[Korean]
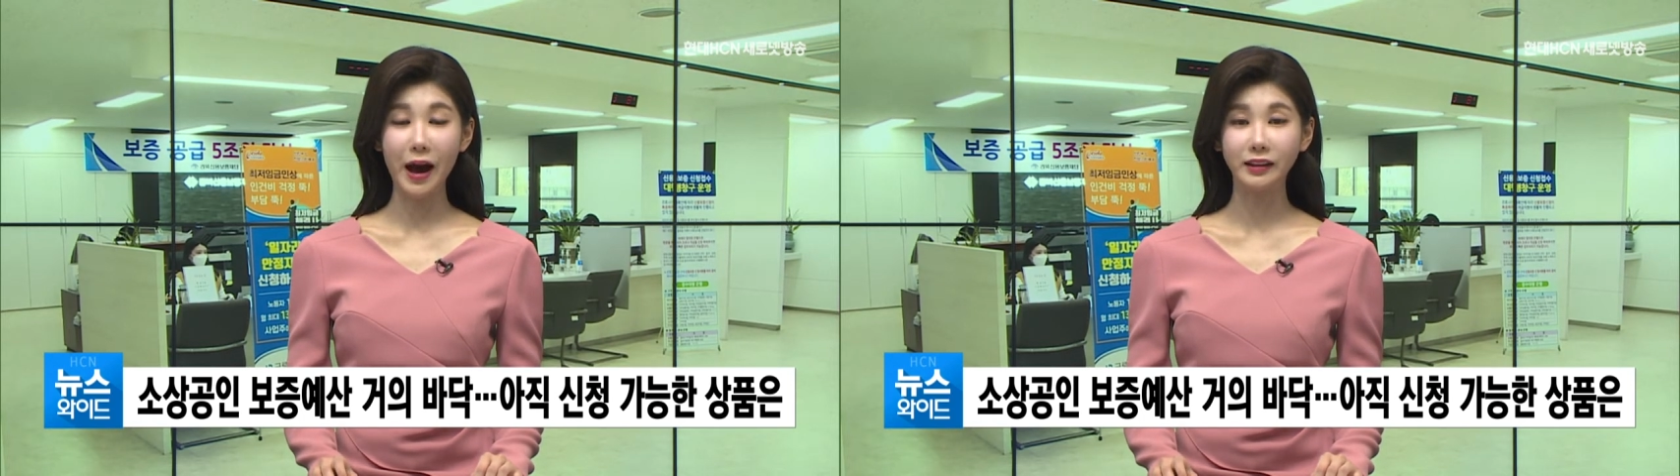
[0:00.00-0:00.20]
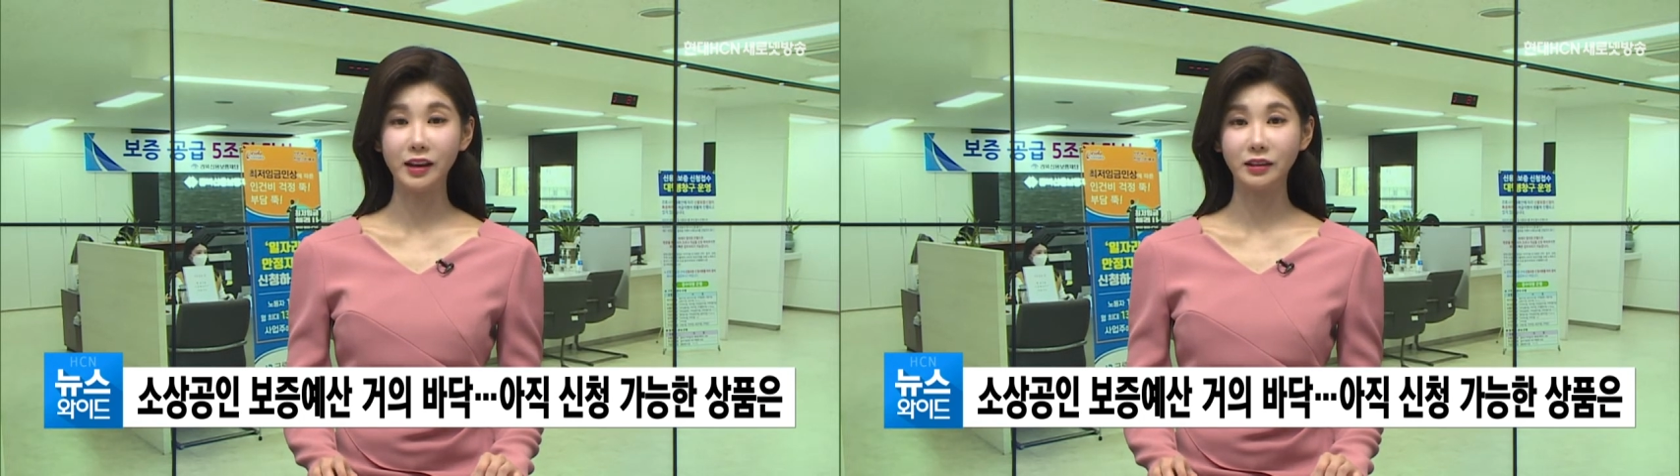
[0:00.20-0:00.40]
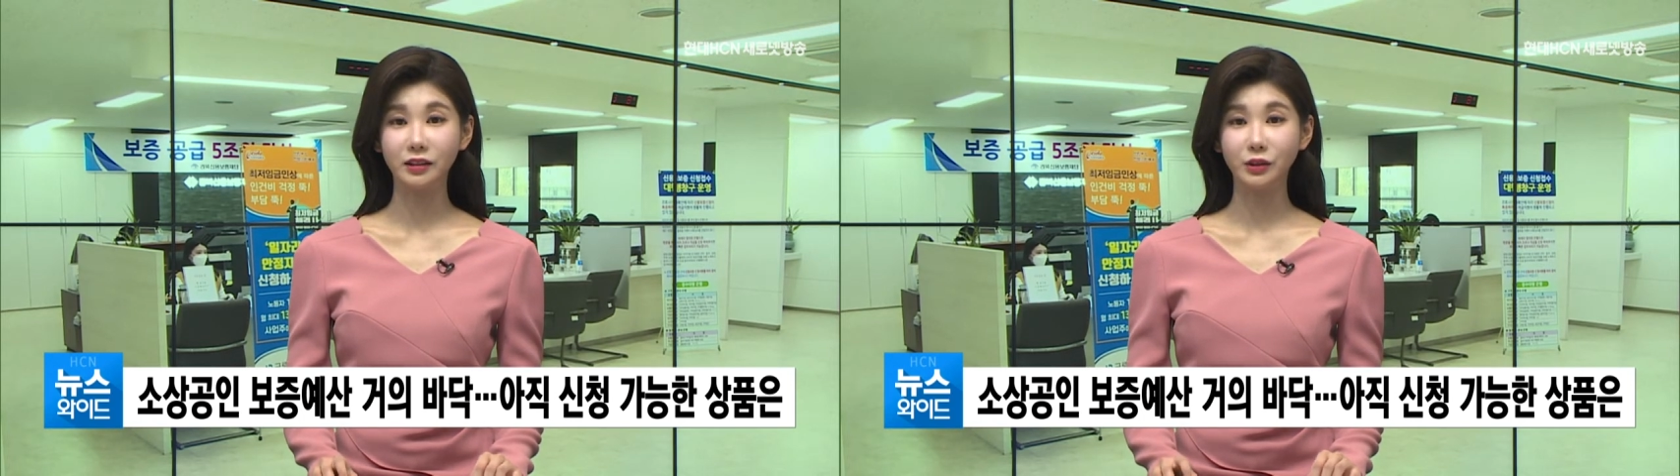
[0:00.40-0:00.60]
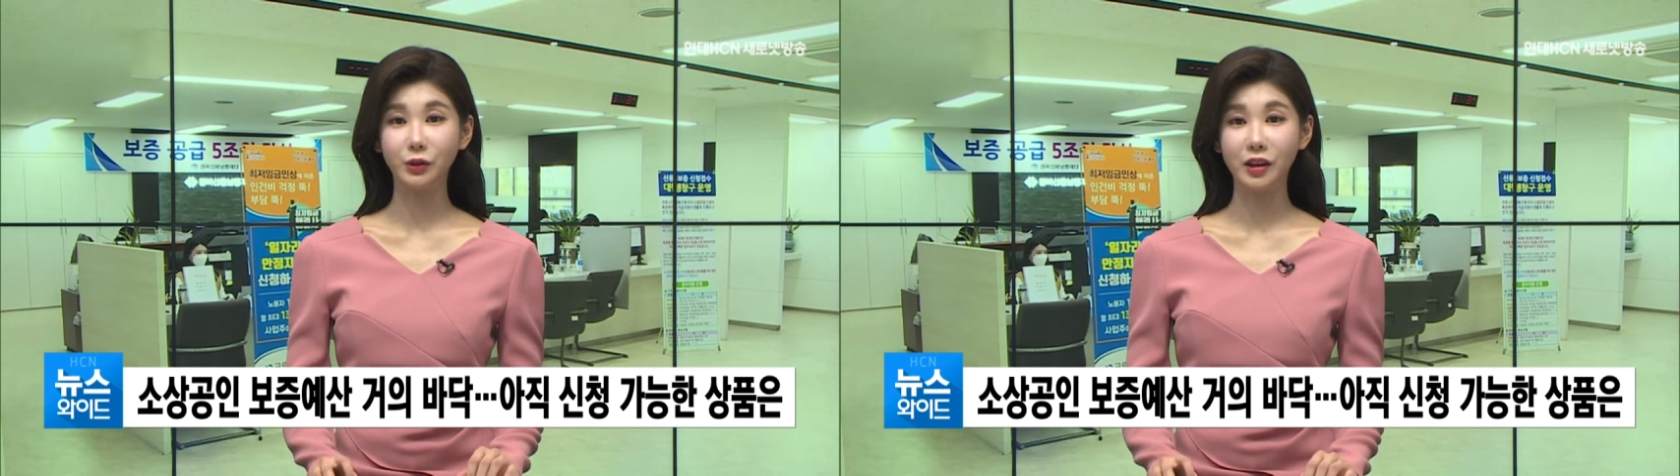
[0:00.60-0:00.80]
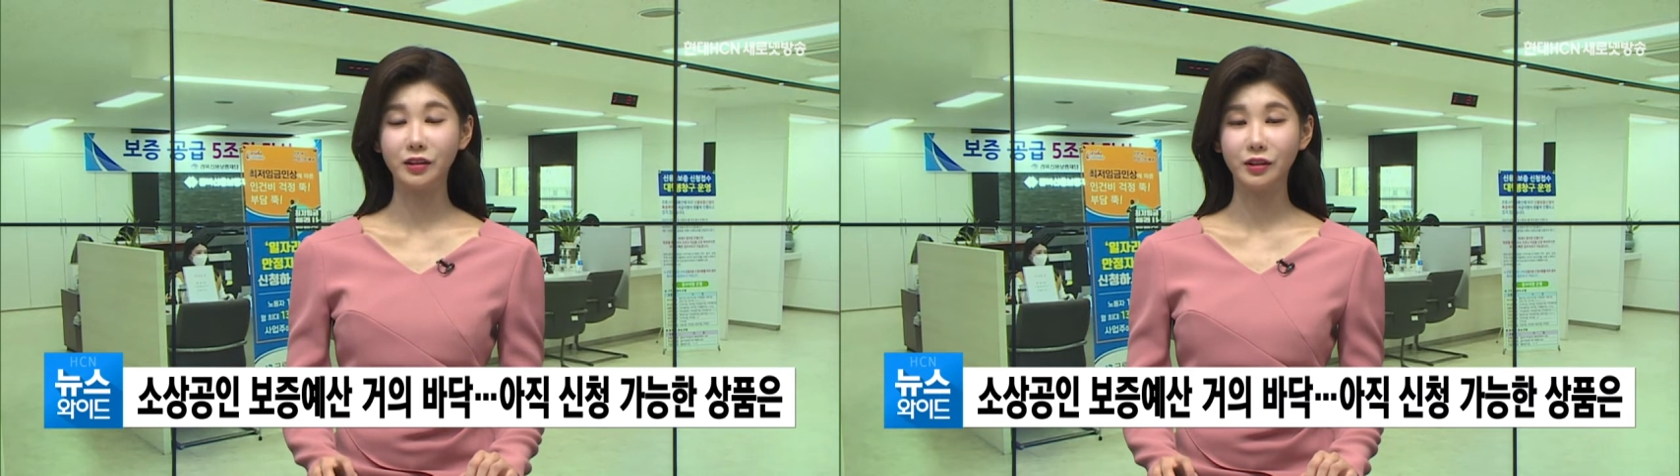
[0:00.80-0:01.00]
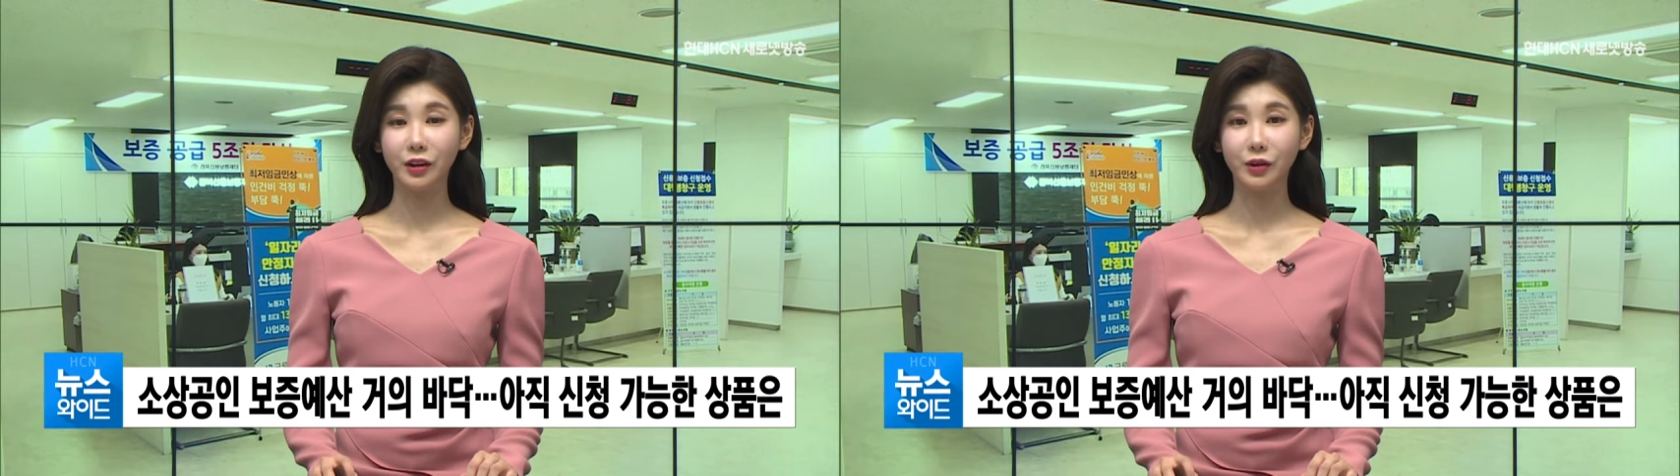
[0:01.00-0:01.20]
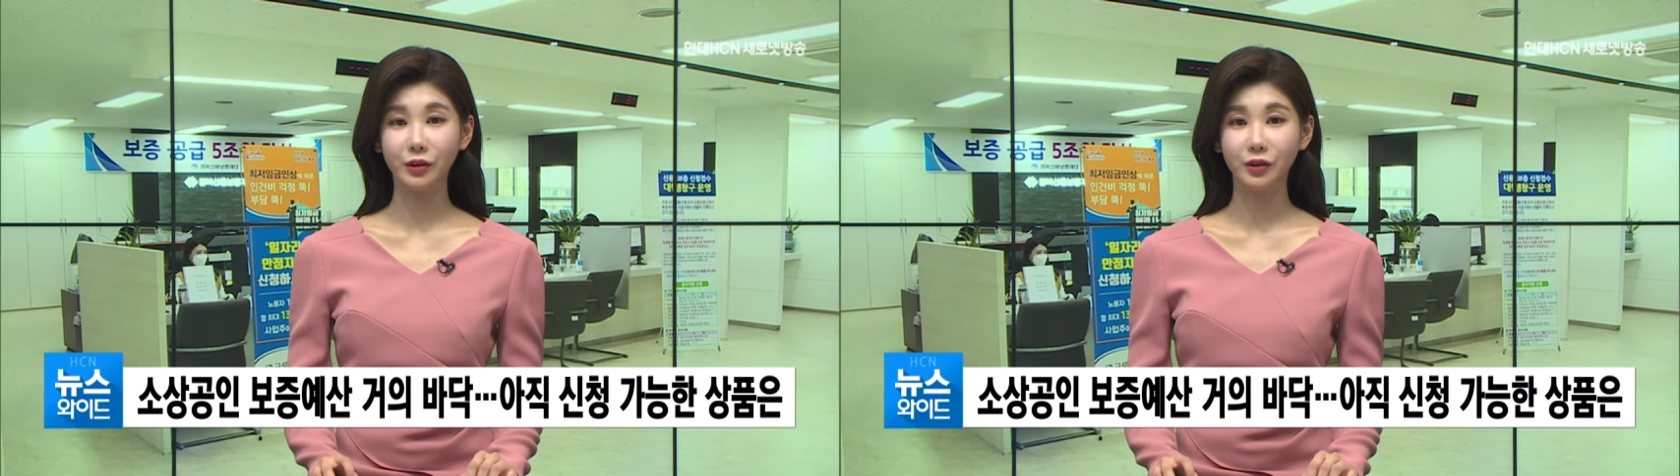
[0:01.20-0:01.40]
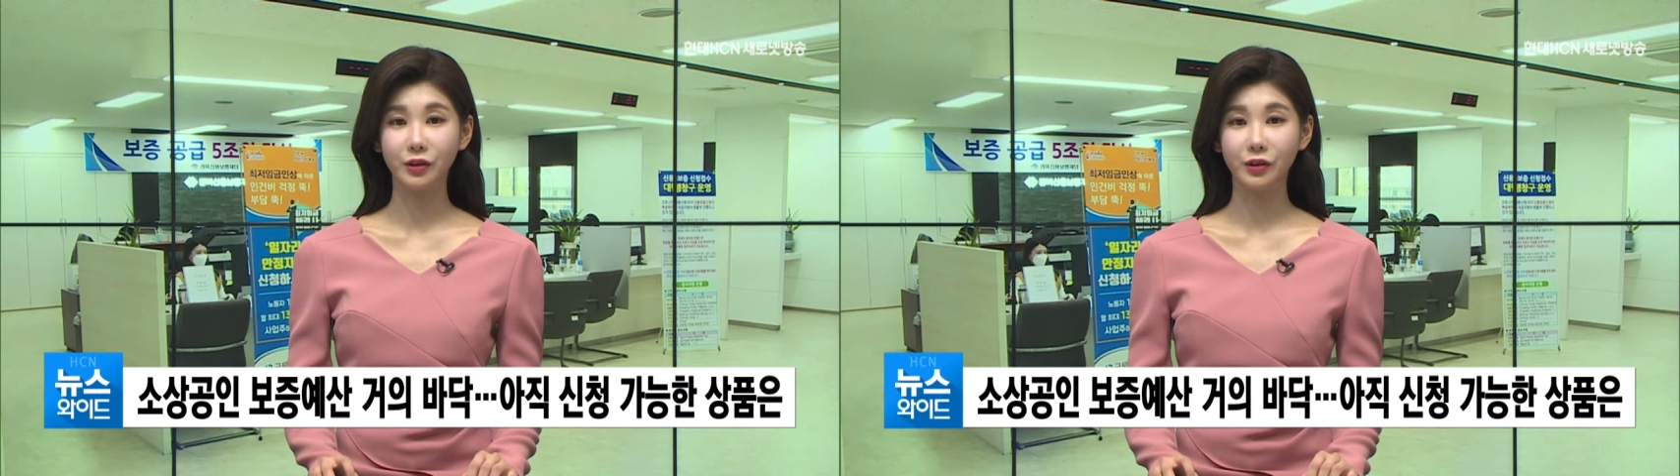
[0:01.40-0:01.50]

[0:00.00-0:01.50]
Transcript: 바닥을 드러냈는데요.